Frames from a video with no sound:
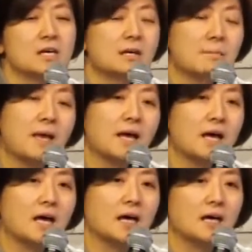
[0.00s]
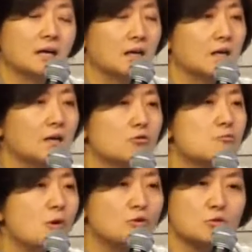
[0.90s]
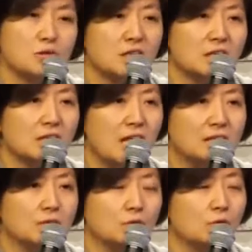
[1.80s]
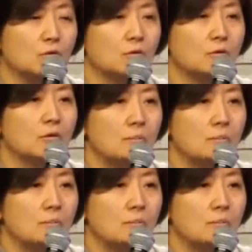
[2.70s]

그러니까 배가 구명조끼가 아니고